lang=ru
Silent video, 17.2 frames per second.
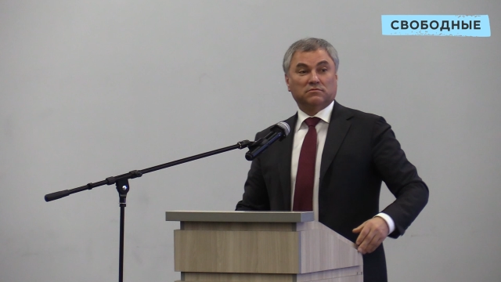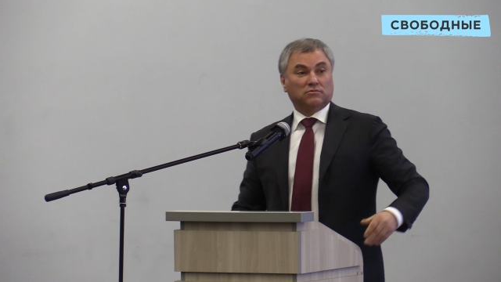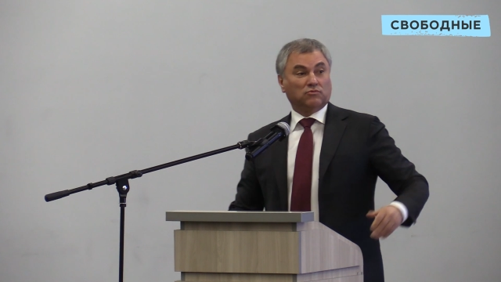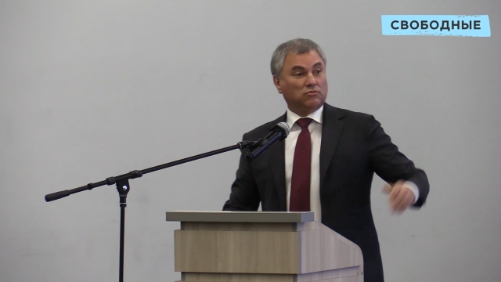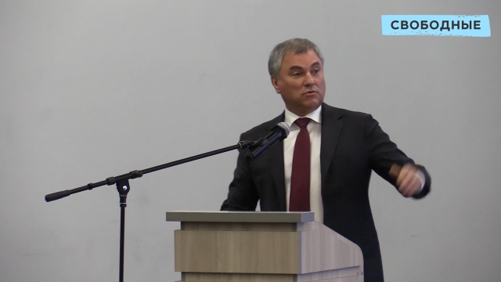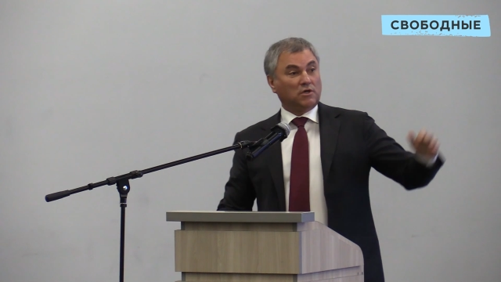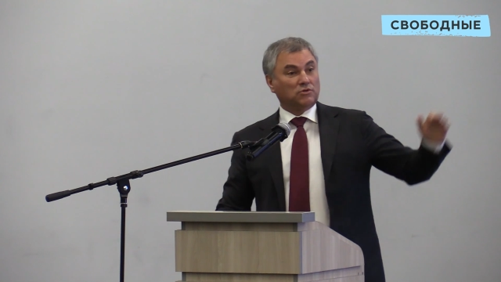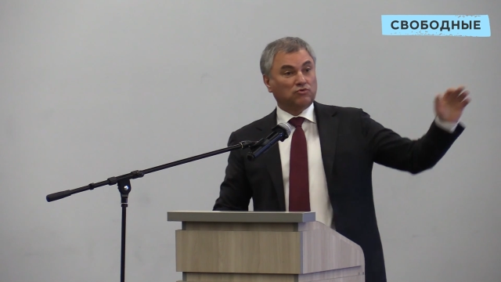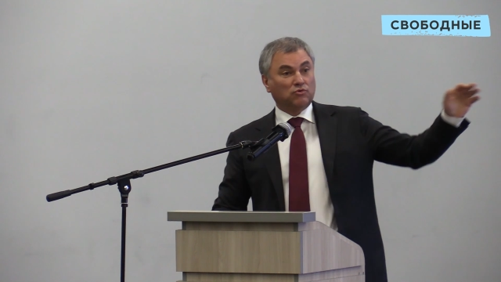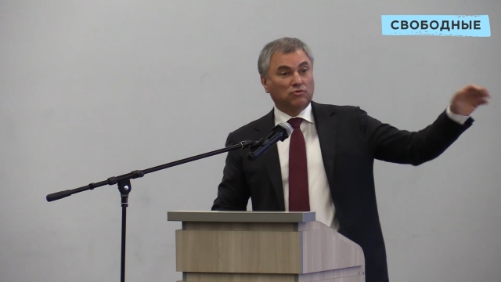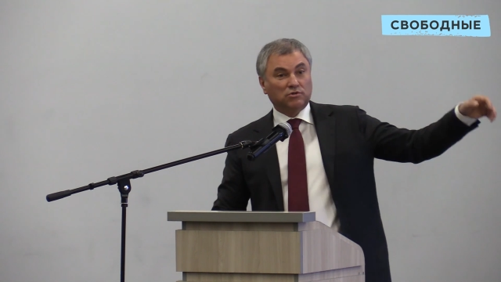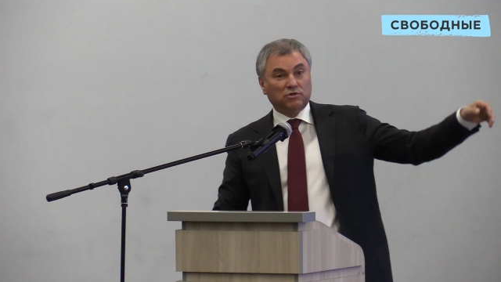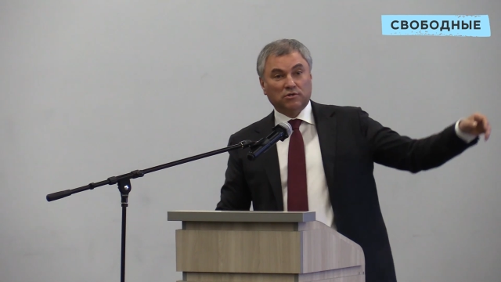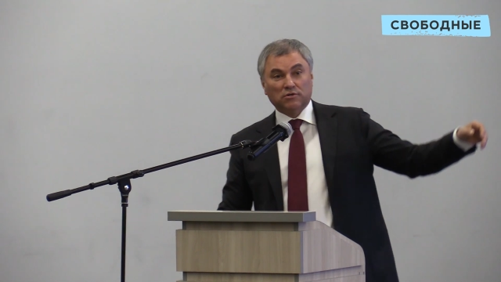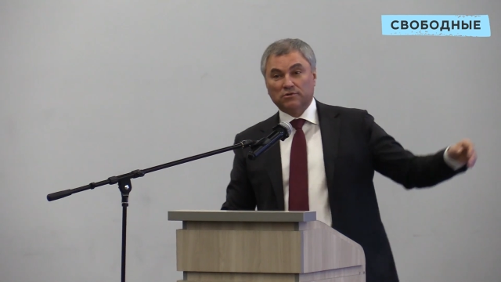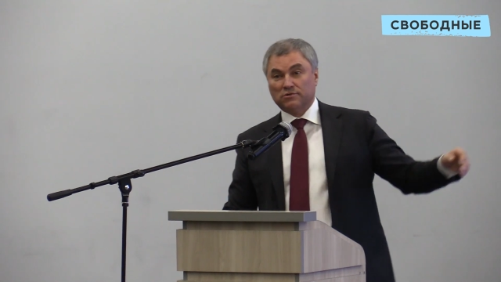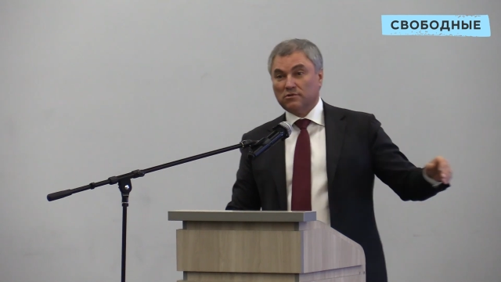у нас
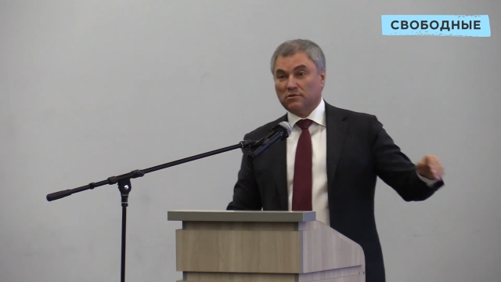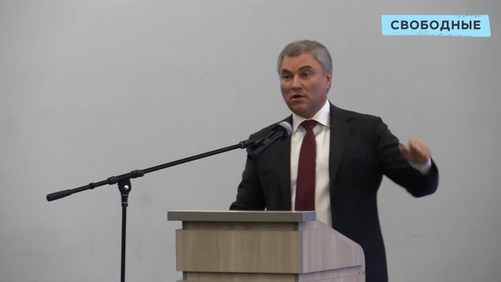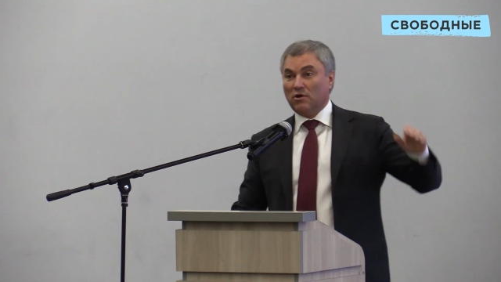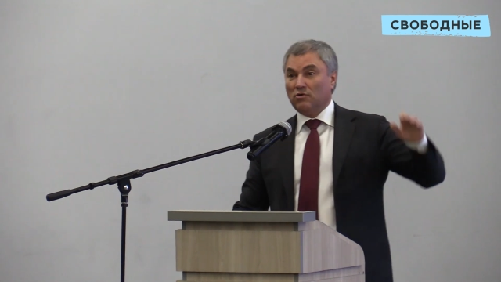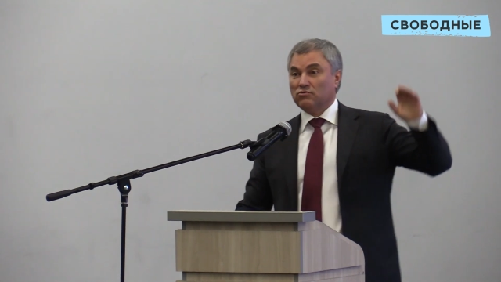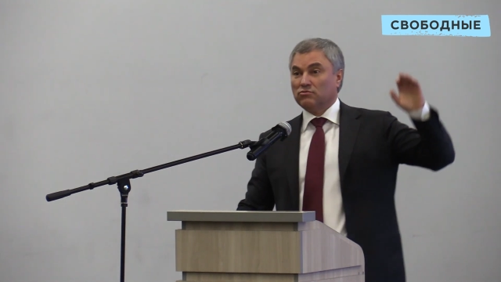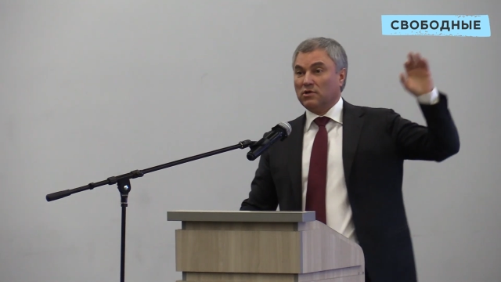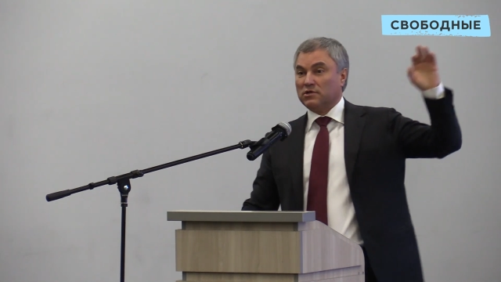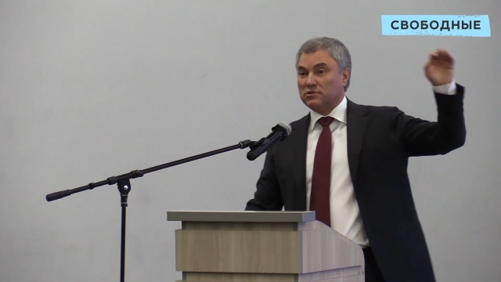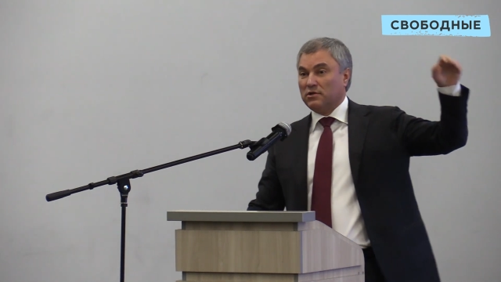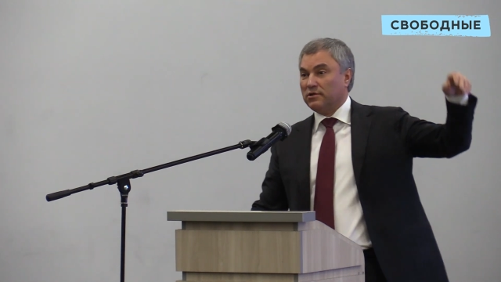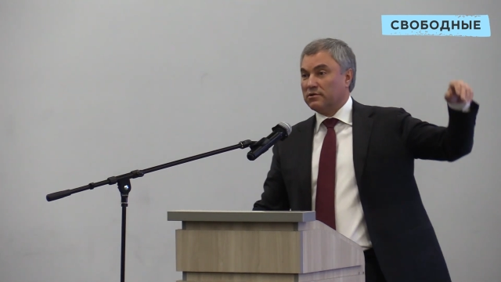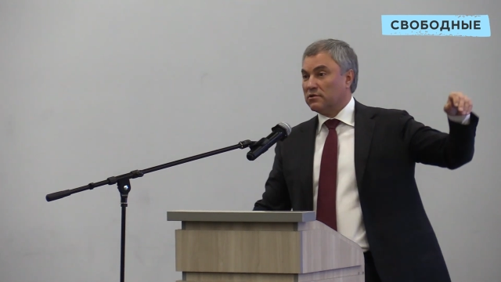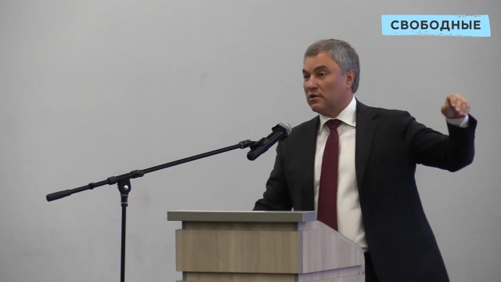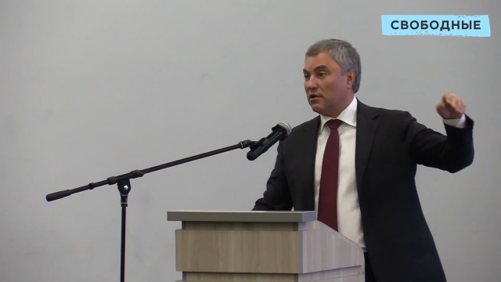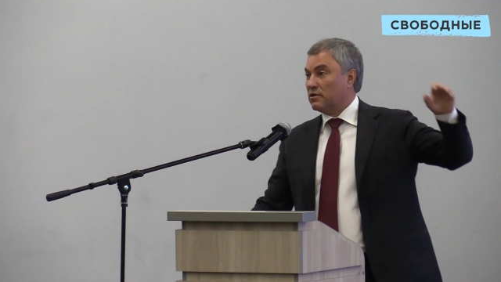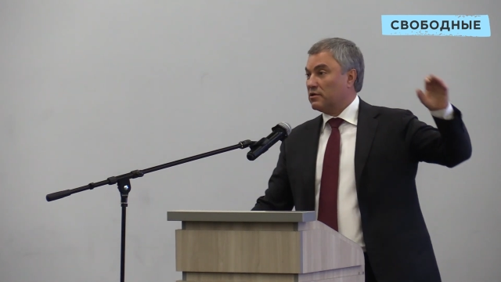учился, да, он у нас
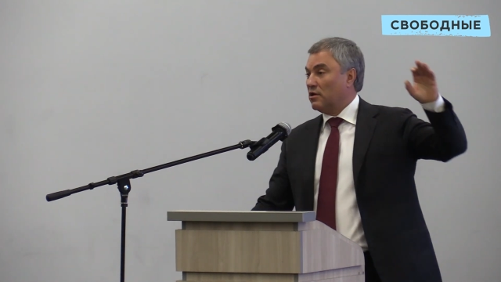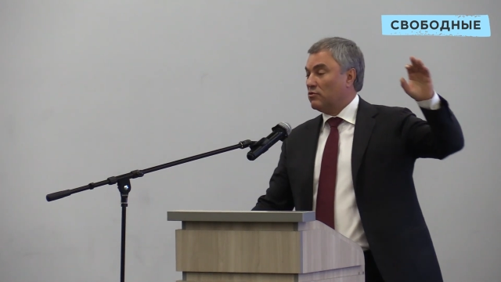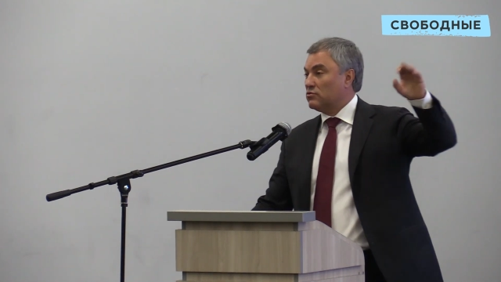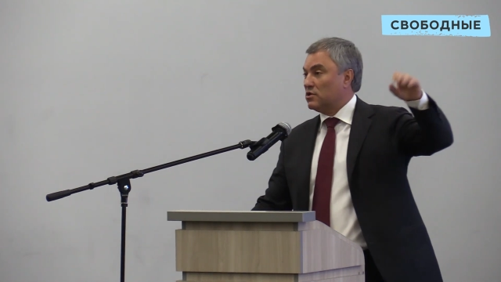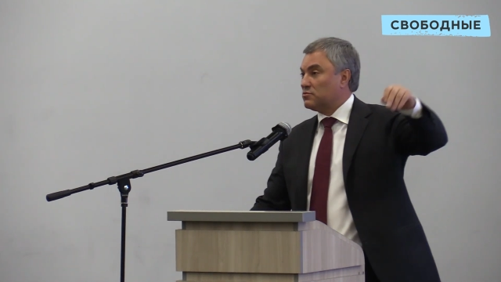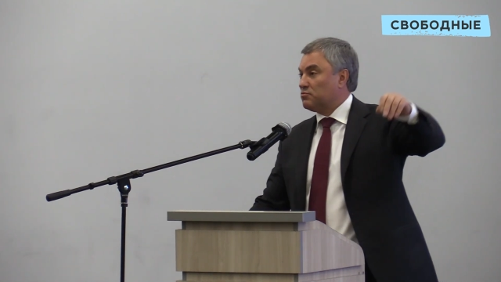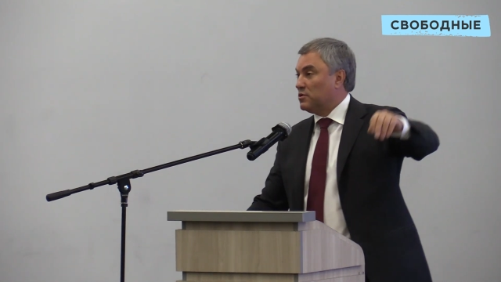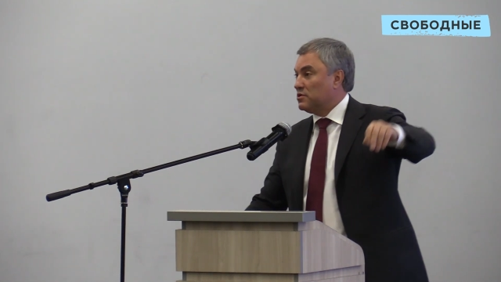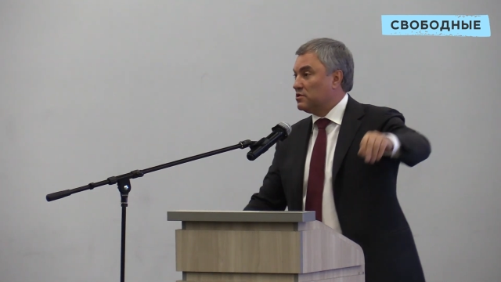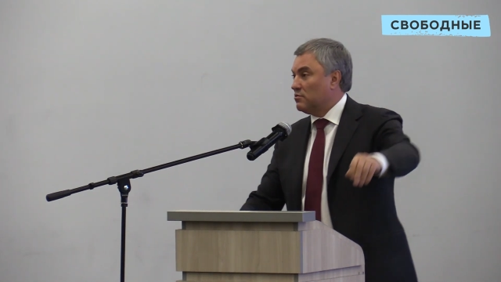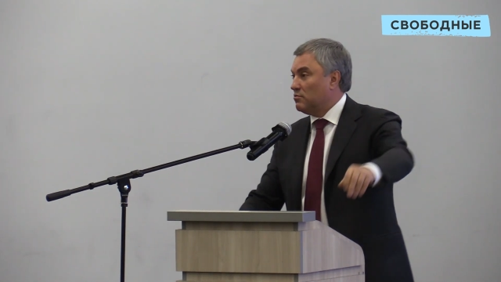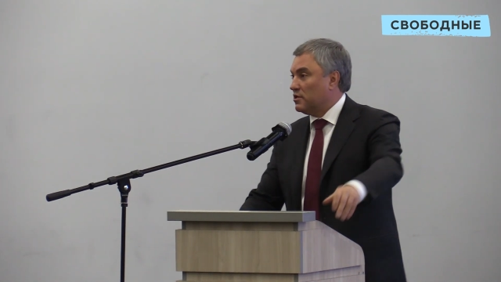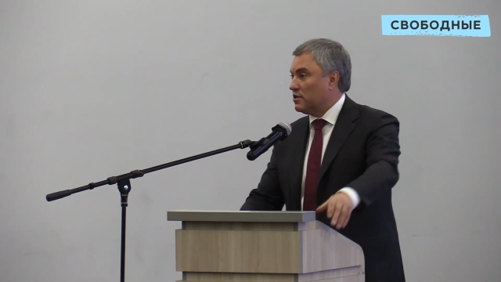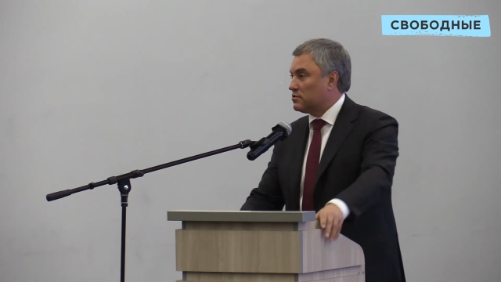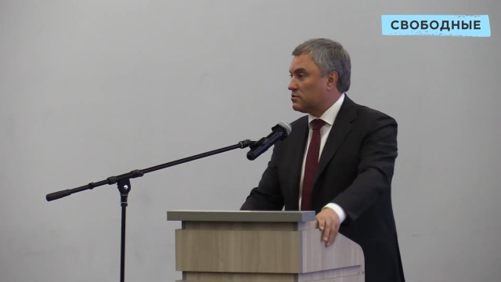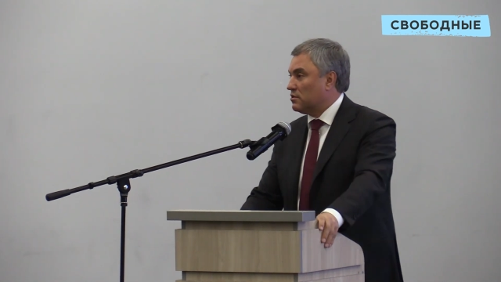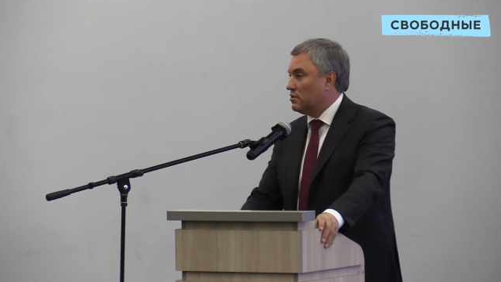летал, да, у нас
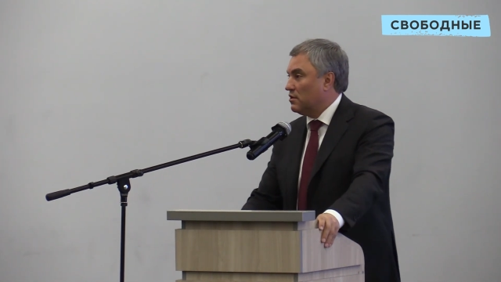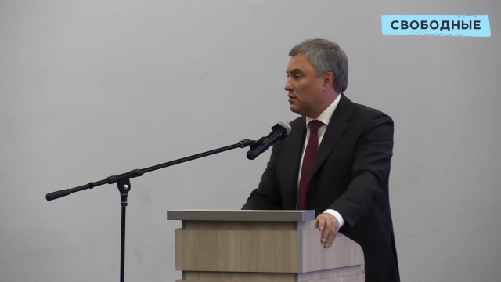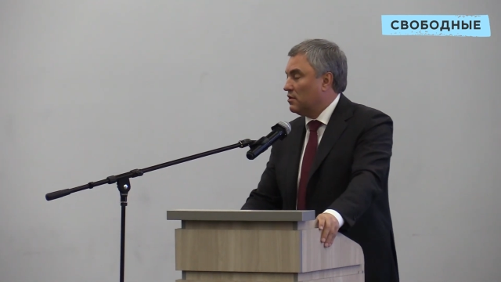приземлился.